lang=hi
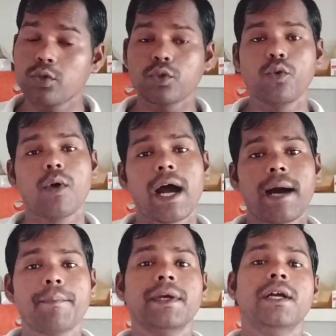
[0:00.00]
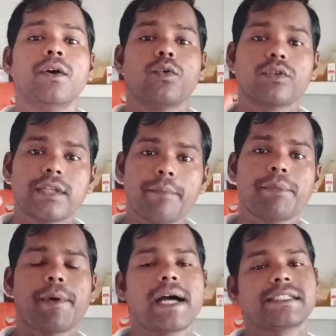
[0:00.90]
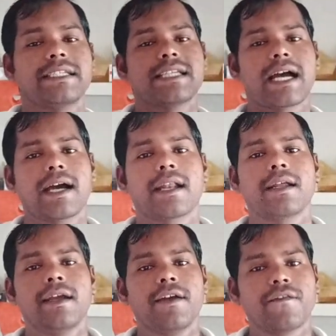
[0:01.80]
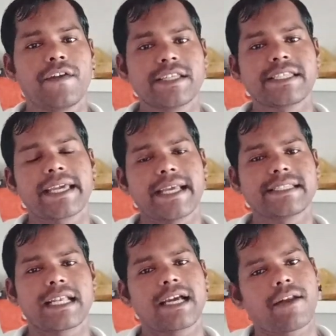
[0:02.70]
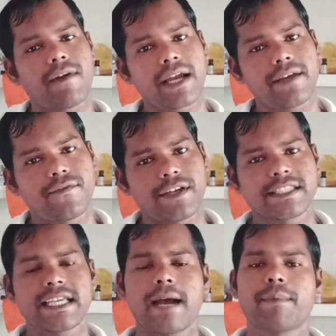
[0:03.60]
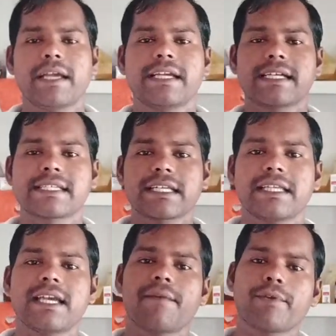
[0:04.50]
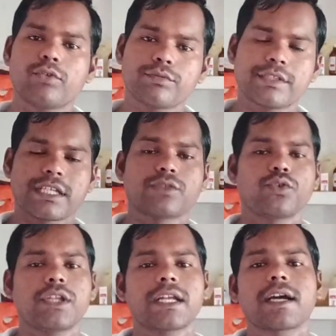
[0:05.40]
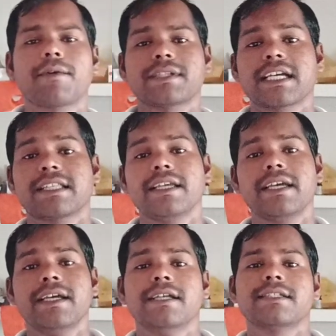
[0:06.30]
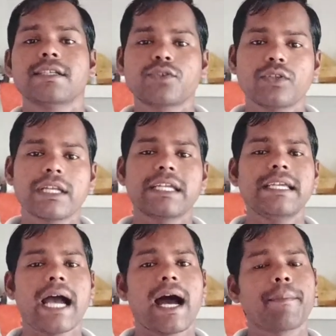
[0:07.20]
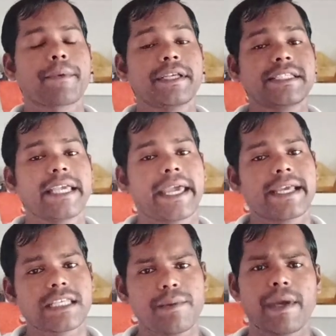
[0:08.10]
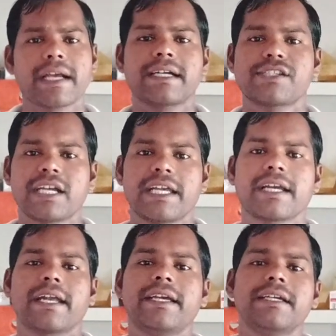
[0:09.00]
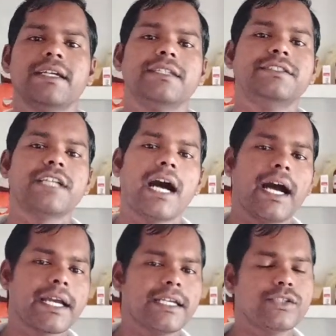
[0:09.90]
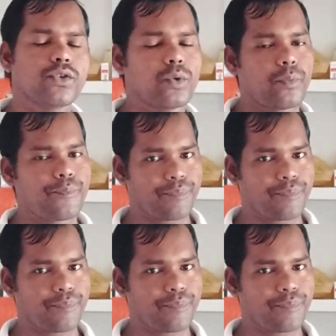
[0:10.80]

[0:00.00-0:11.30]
उसको आप उद्यम विभाग से जाकर फिर से कैंसिल करवा के फिर से अप्लाई कर सकते हैं या फिर उसमें संशोधन करवा सकते हैं संशोधन के लिए आप किसी ऐसे बैंक का चयन करें जहां के जो